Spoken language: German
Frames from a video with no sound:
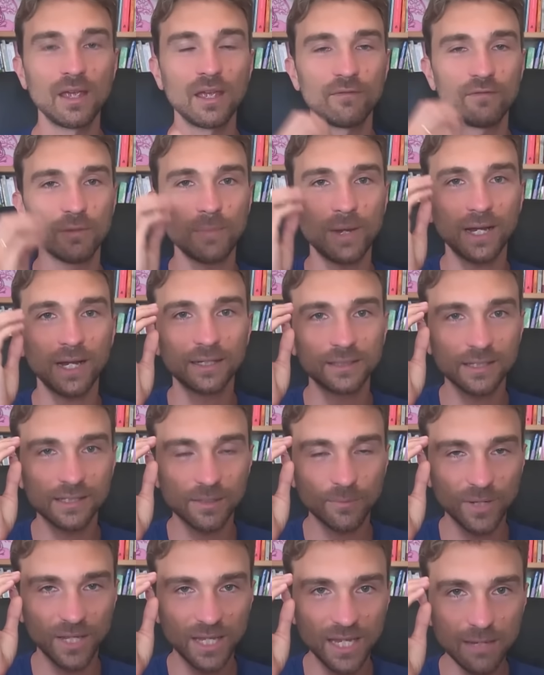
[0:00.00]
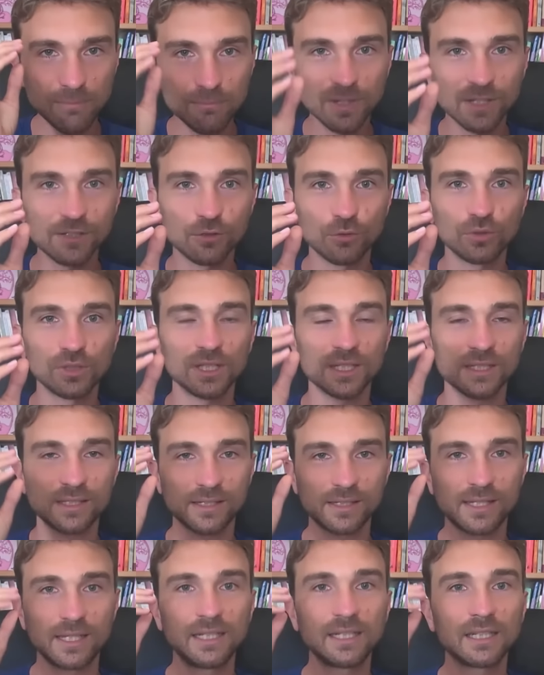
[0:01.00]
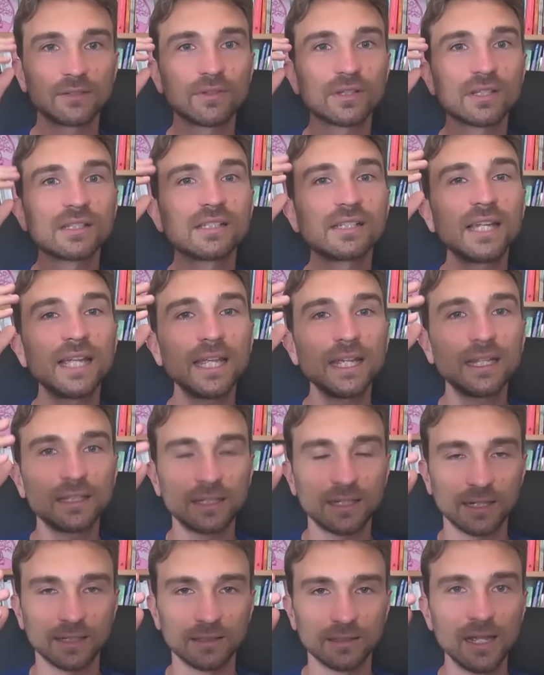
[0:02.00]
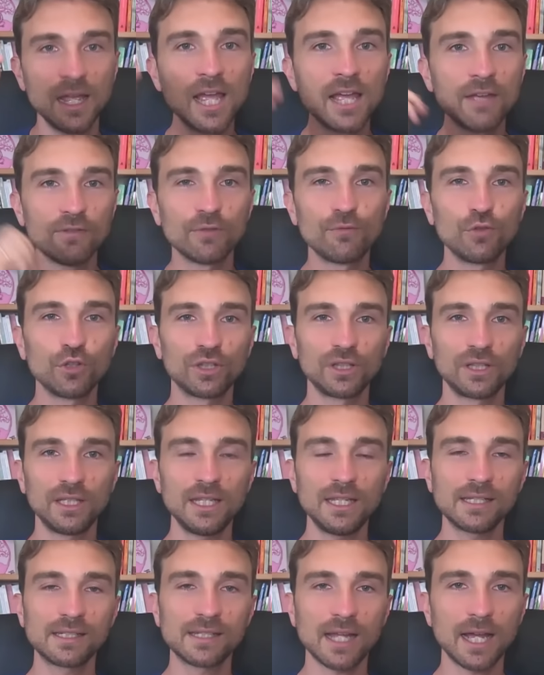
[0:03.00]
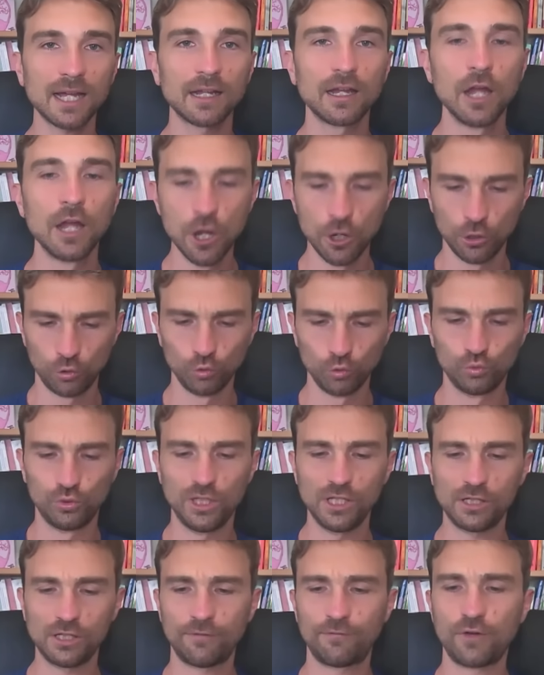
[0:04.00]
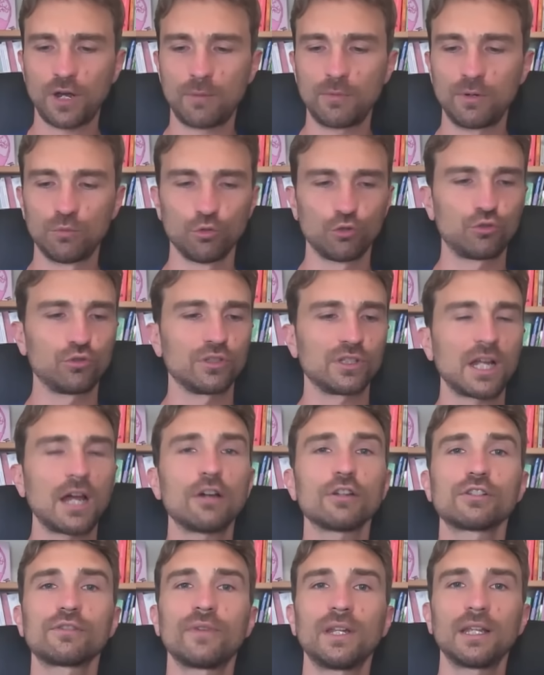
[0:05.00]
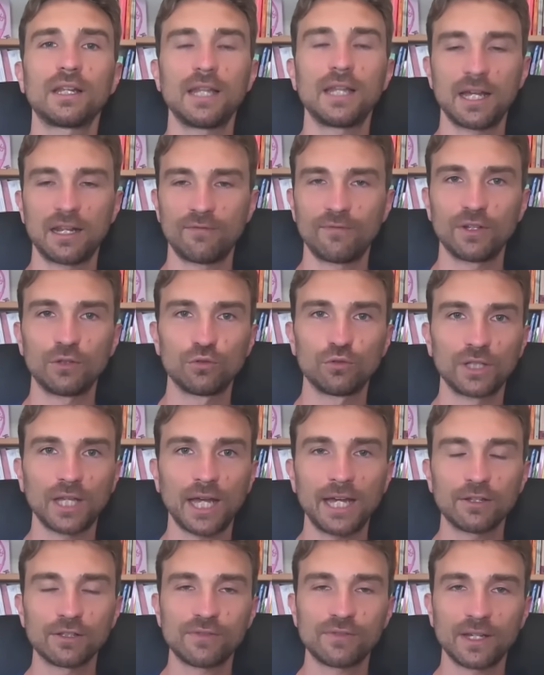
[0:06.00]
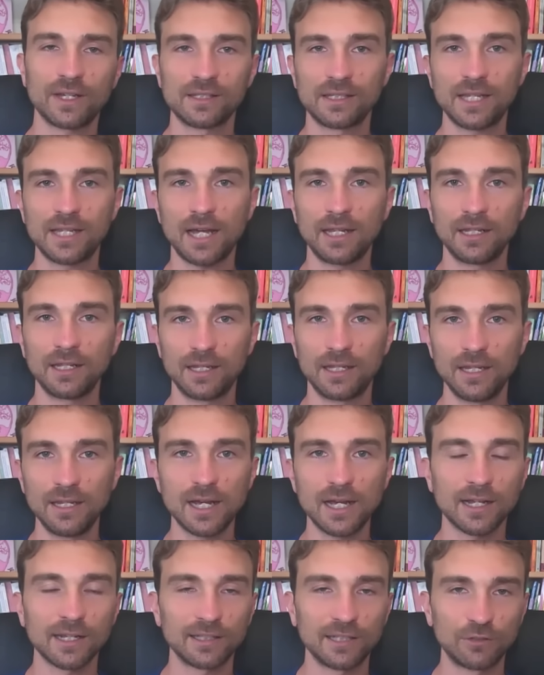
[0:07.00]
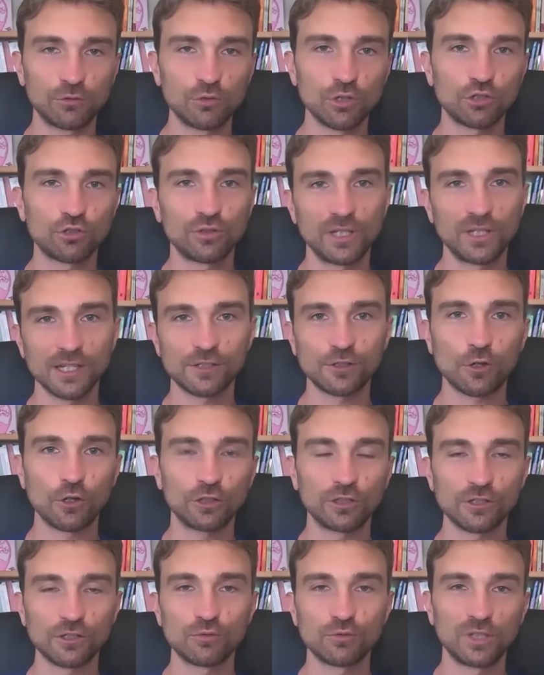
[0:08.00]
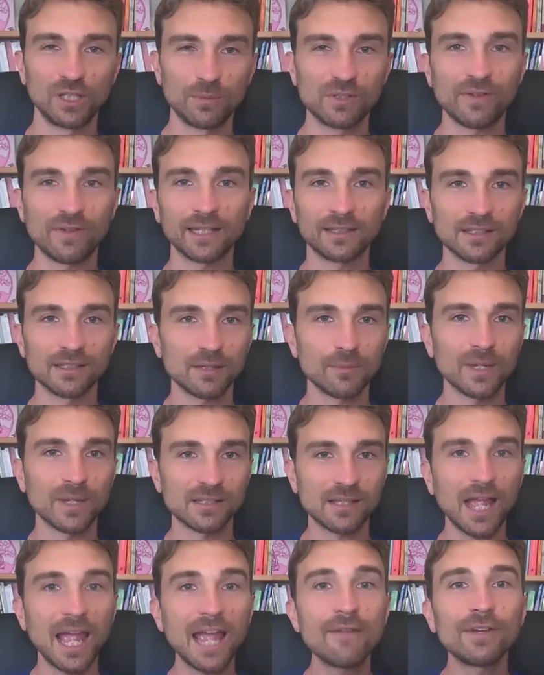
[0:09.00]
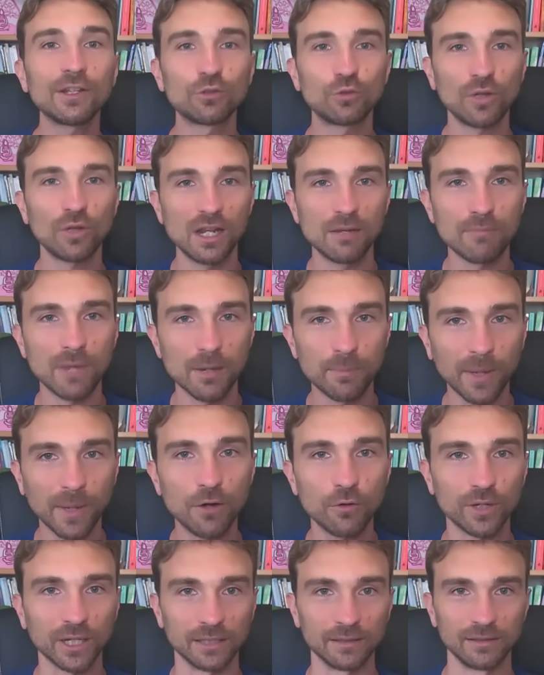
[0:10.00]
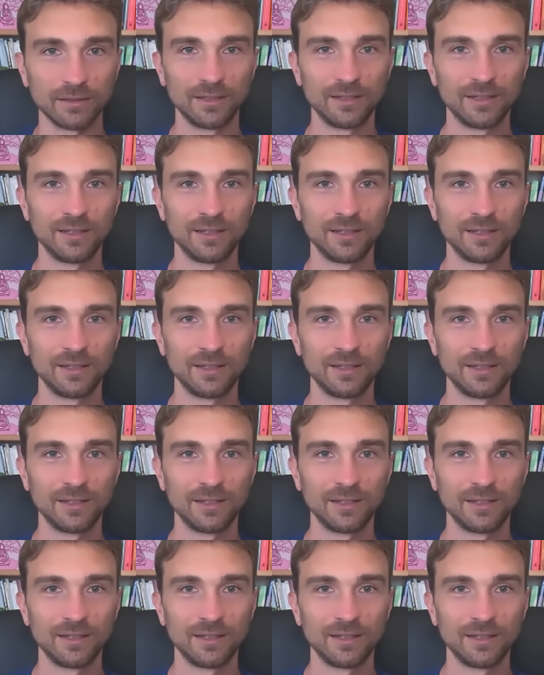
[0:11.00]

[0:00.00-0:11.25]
Wir machen das aber immer so, dass das Kind etwas sehen kann. Wir würden nie sagen, du, diese Formel musst du jetzt auswendig lernen, wenn du in 23 Jahren in China Architektur studierst, könntest du die im zweiten Semester eventuell mal brauchen.